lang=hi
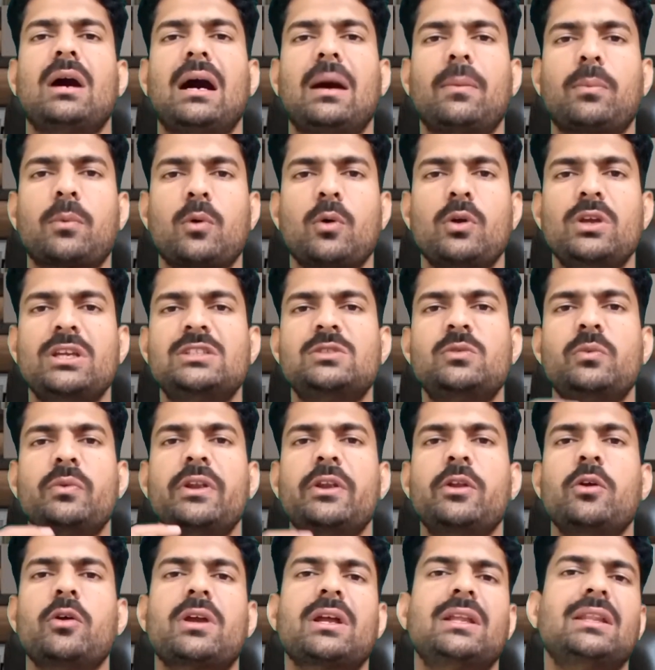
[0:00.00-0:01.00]
आपको इस
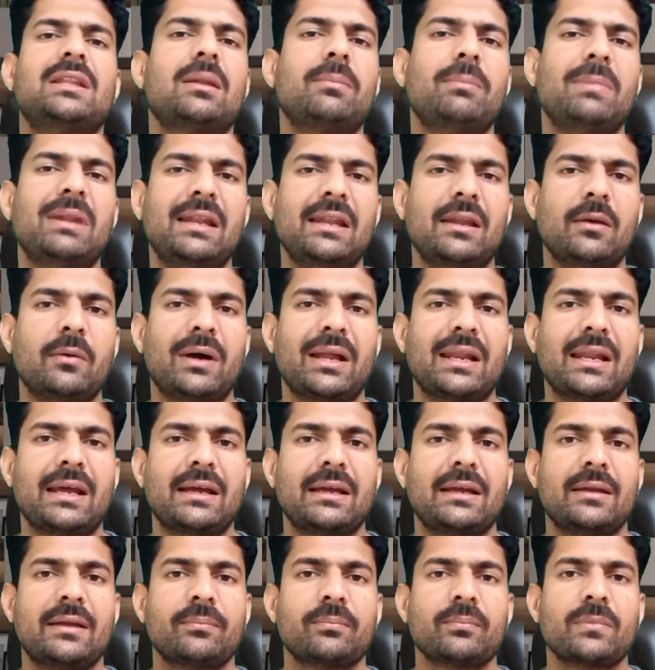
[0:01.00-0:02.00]
वीडियो के अंदर मिलने वाला
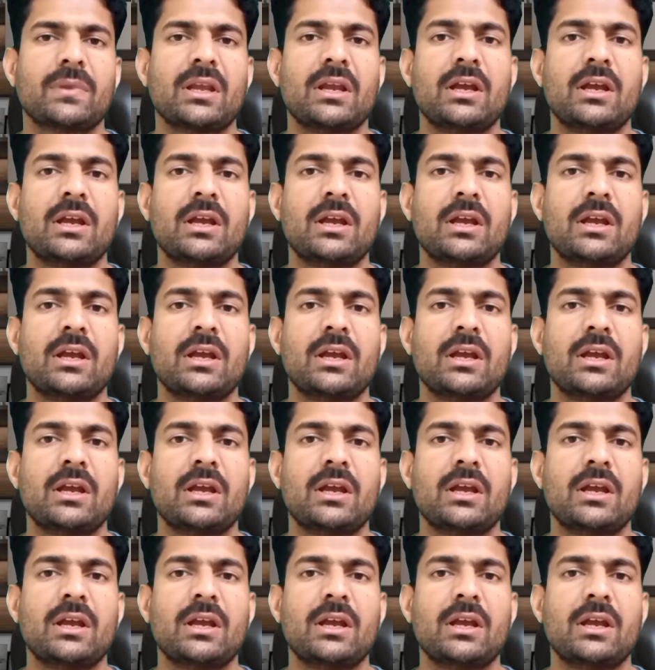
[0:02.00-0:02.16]
है